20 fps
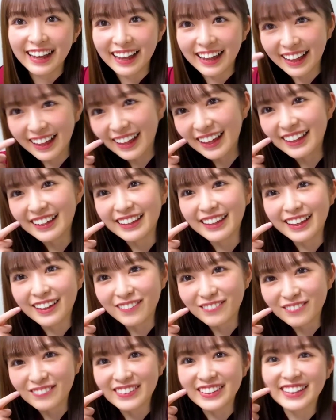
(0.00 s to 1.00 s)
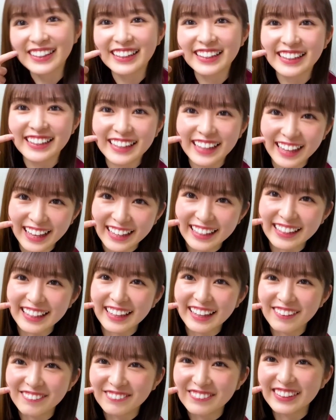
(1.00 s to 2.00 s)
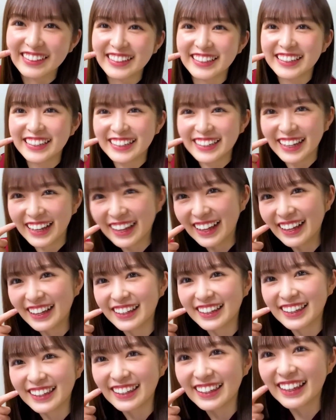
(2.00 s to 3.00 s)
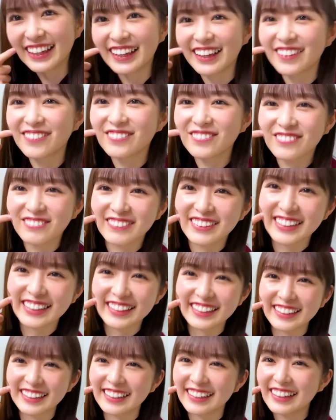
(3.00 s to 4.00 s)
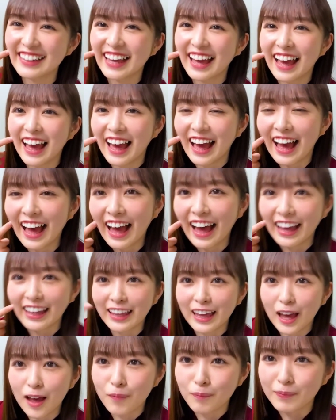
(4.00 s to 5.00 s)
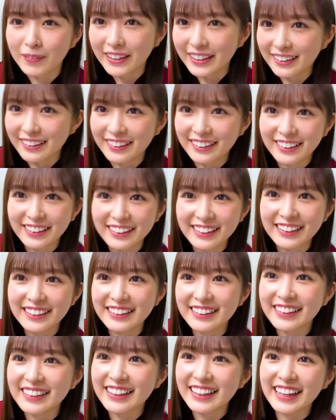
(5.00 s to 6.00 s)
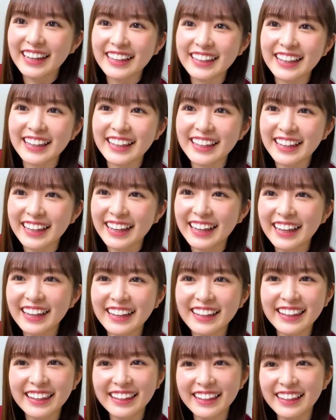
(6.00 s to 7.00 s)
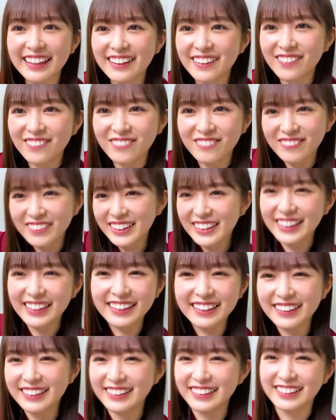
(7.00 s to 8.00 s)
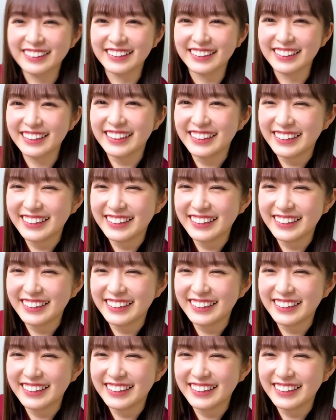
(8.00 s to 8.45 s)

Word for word: あやみ、あやみ、あやみ、あやみんなであやみ。